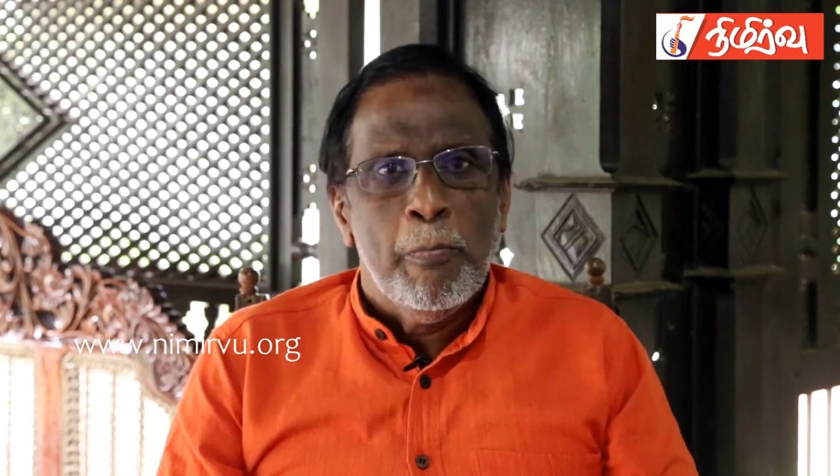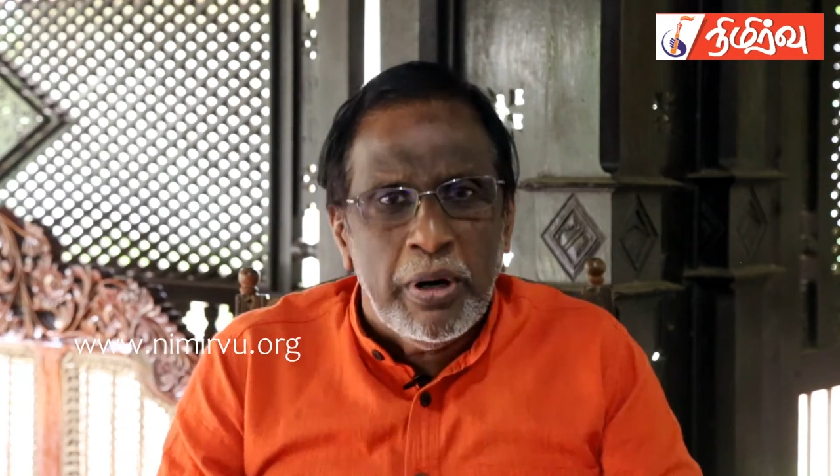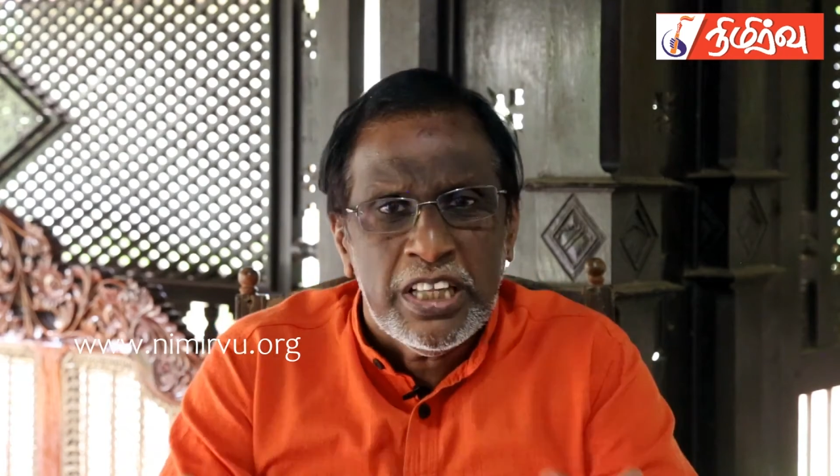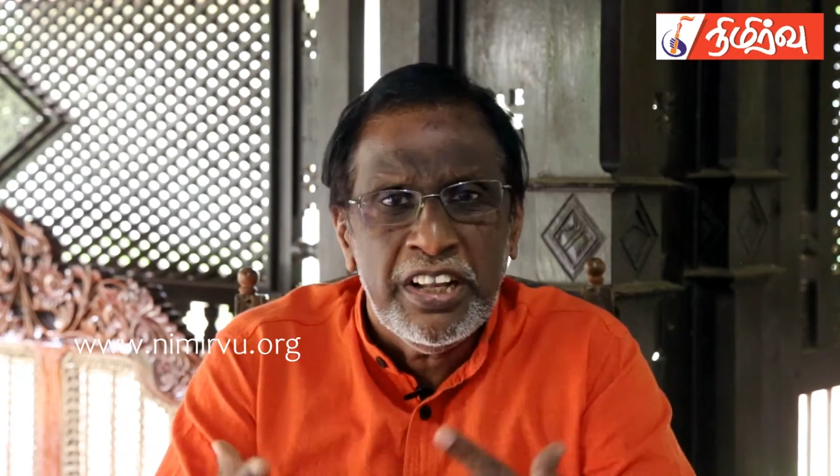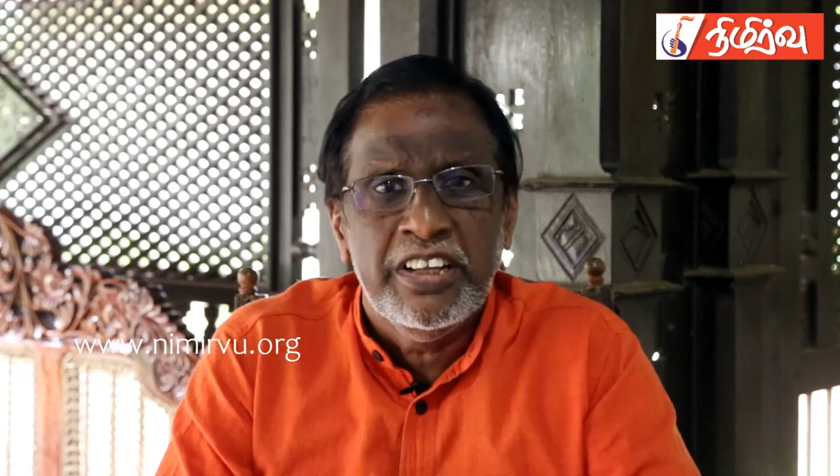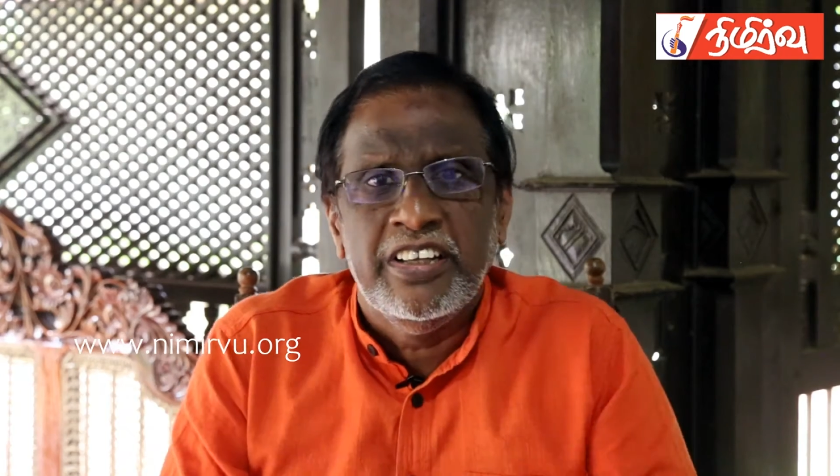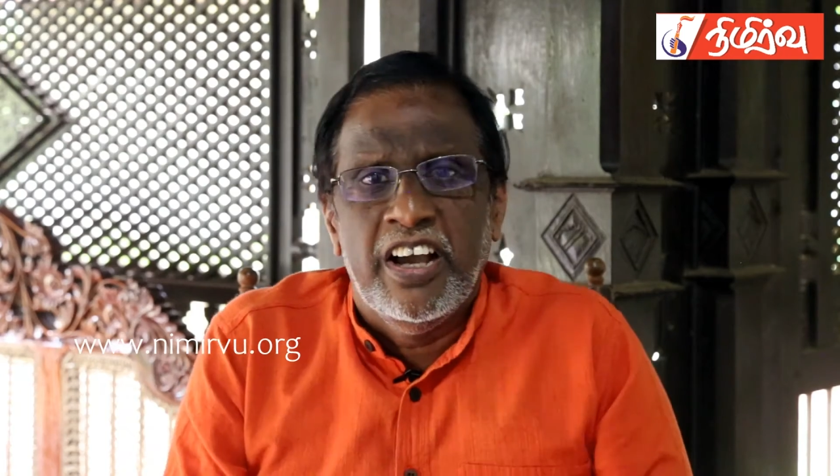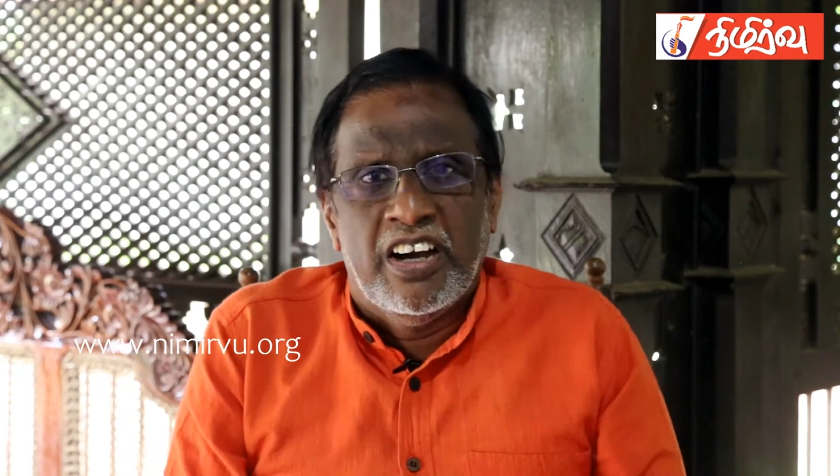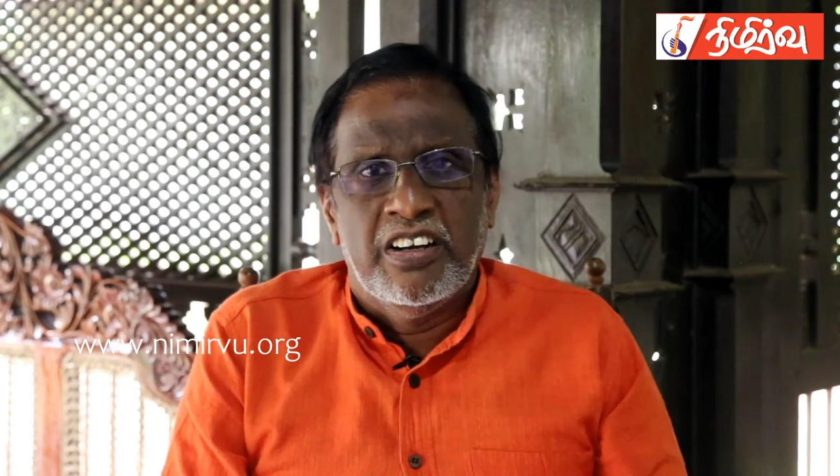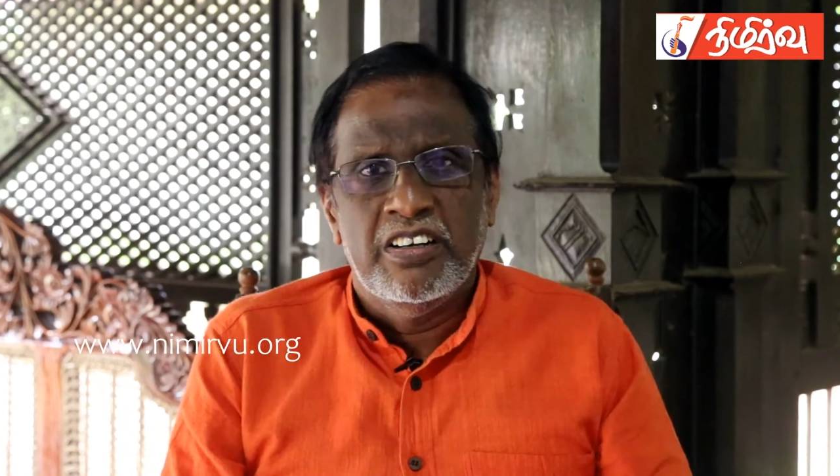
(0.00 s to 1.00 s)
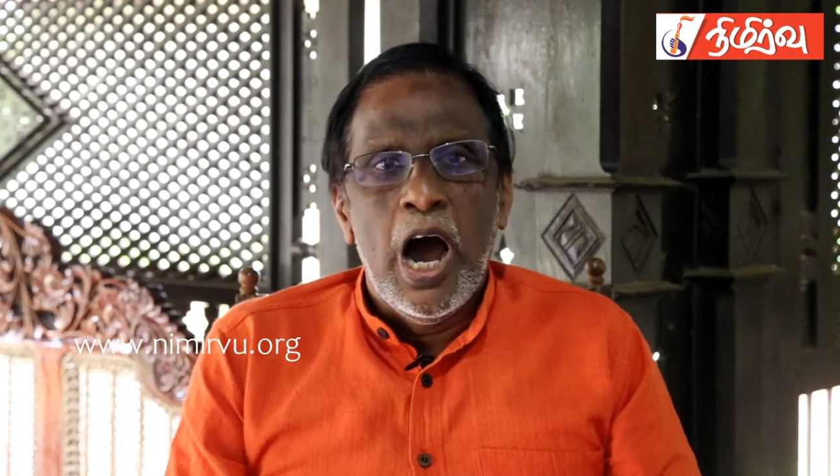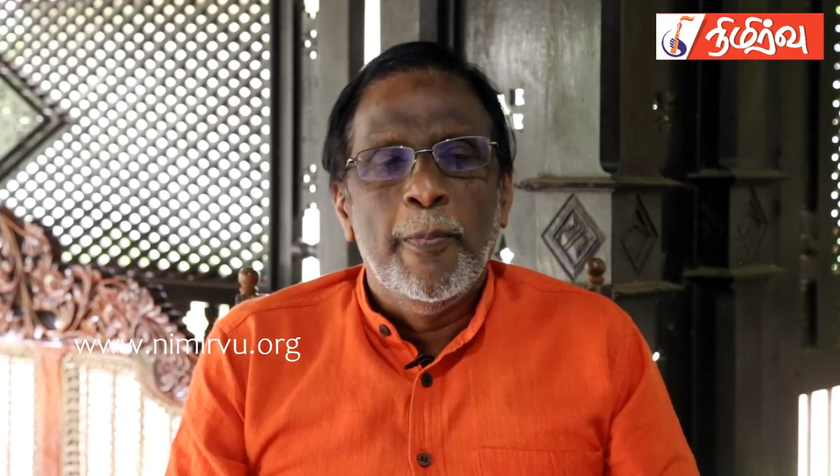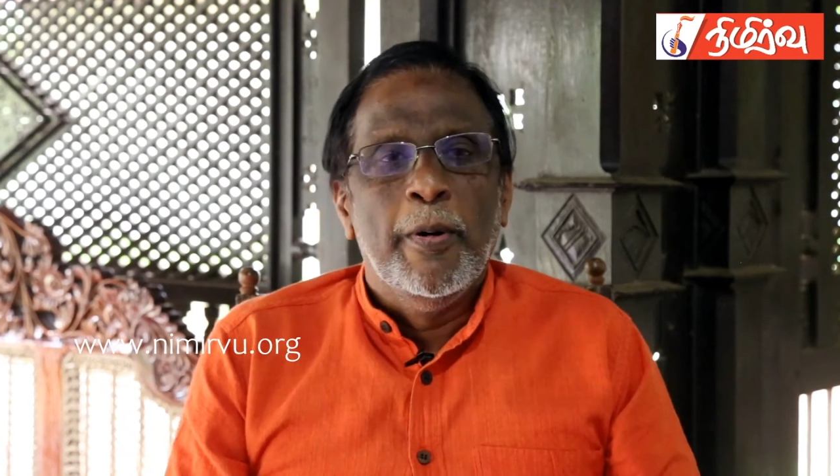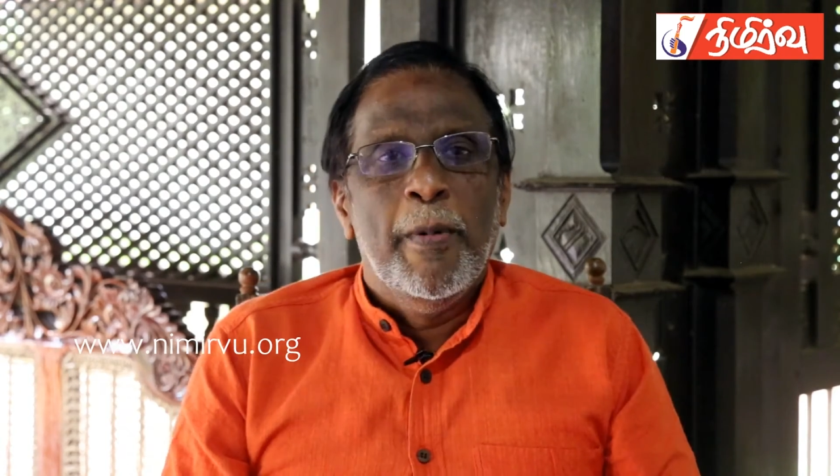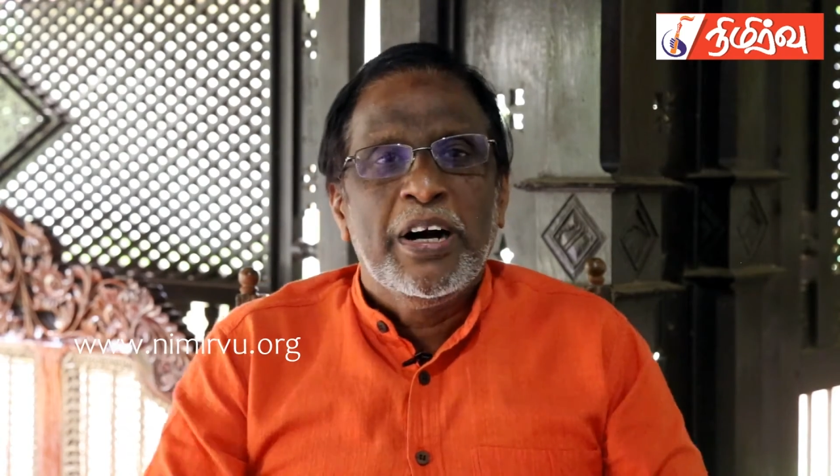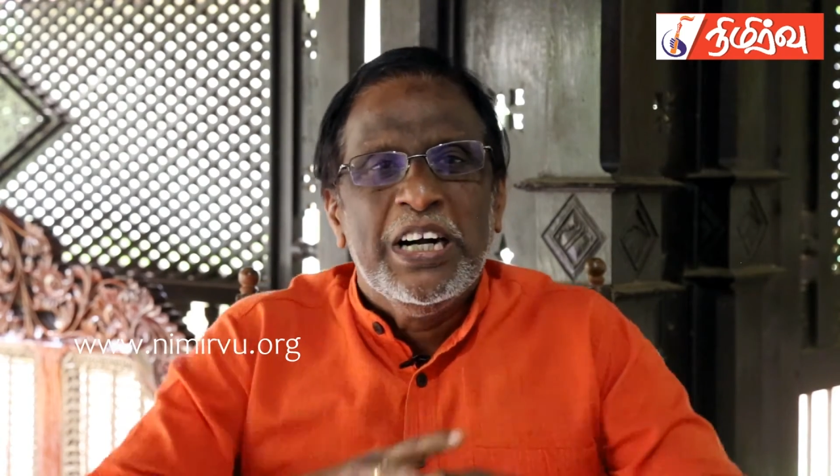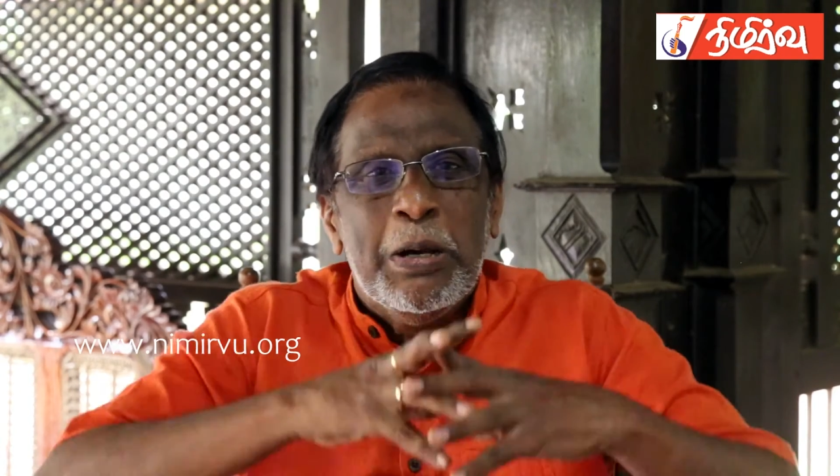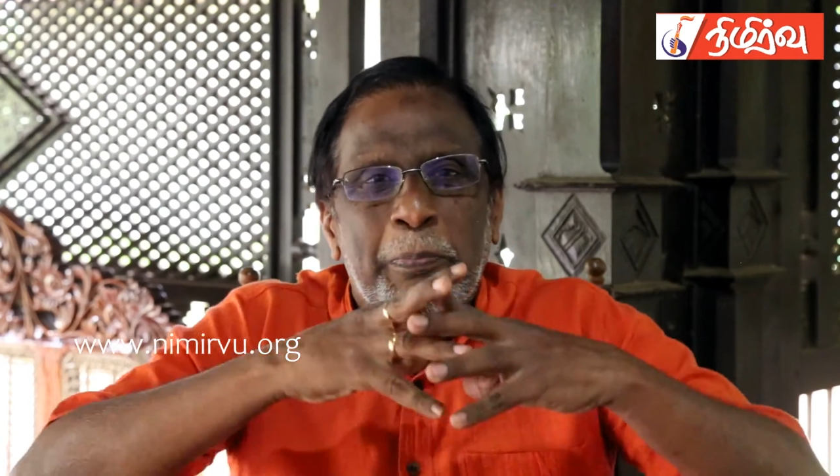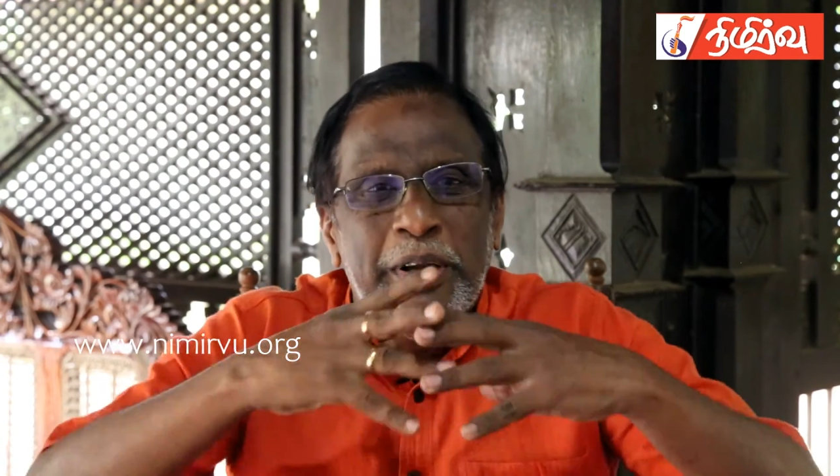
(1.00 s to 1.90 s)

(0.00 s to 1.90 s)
மத ரீதியாக அப்ப மக்களை